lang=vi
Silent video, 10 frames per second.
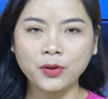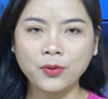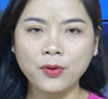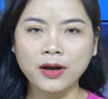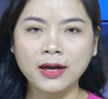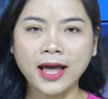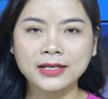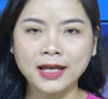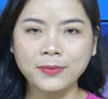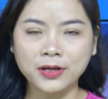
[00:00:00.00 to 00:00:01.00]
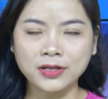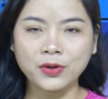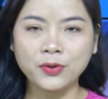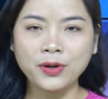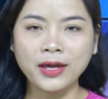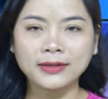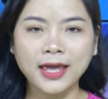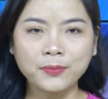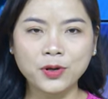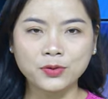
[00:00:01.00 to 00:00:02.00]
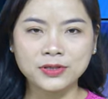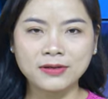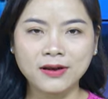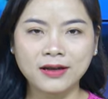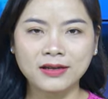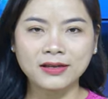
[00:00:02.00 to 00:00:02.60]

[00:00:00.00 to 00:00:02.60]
cua, cá chép cần hữu, tép nấu dưa.